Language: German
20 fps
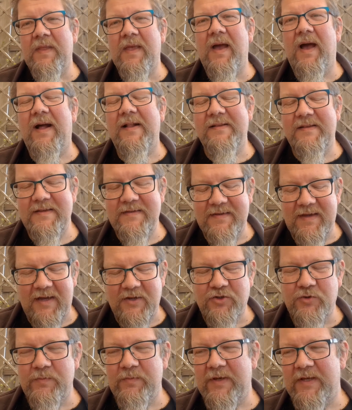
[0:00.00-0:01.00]
All diese
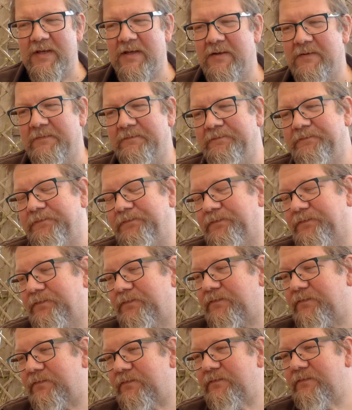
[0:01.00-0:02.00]
Aschenbecher
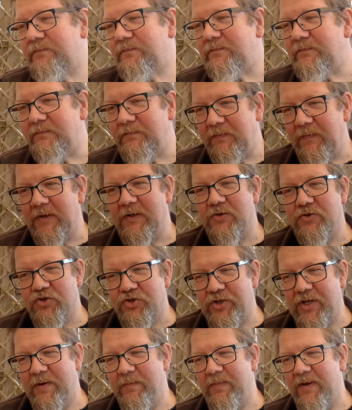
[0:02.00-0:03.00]

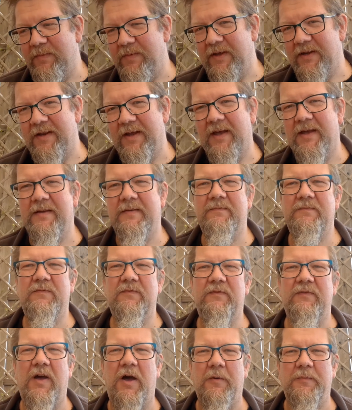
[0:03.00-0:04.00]
stehen bei mir da
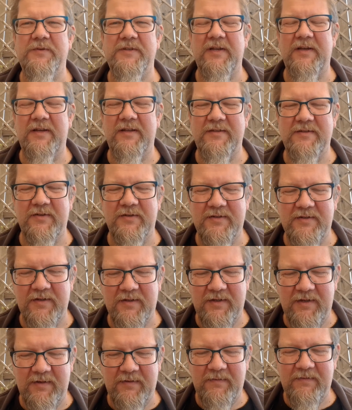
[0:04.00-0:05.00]
hauptsächlich zur
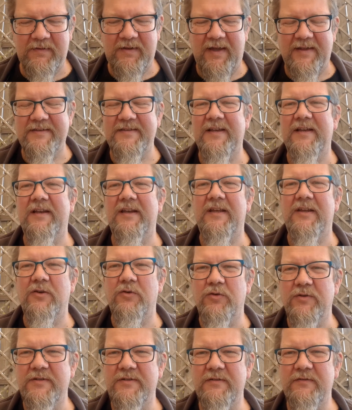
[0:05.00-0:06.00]
Zirde, tatsächlich
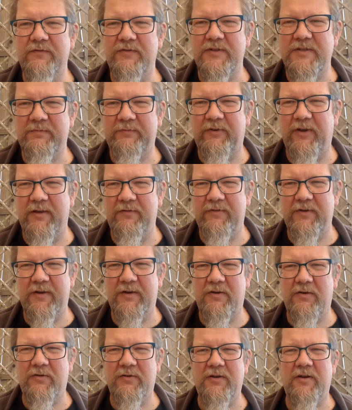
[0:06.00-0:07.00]
nutzen fürs
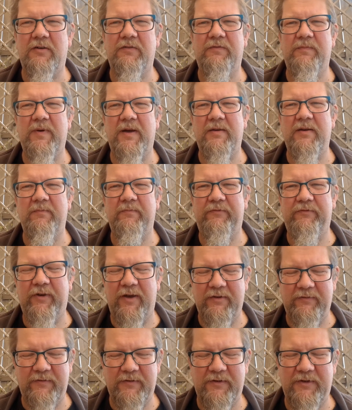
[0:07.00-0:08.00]
Pfeiferauchen auf meinem
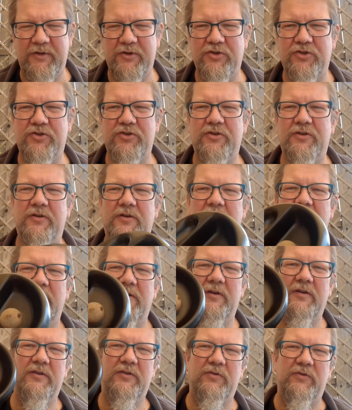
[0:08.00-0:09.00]
Pfeifentisch.
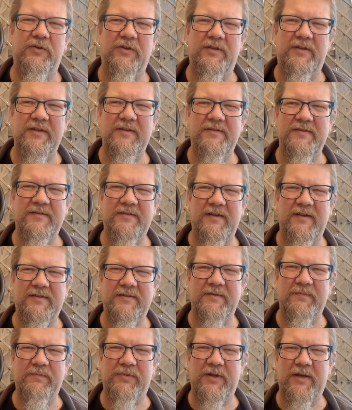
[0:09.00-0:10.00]
Durch dieses
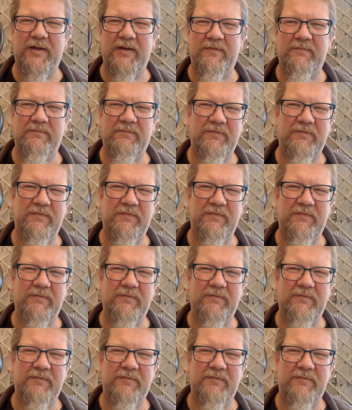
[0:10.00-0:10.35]
Exemplar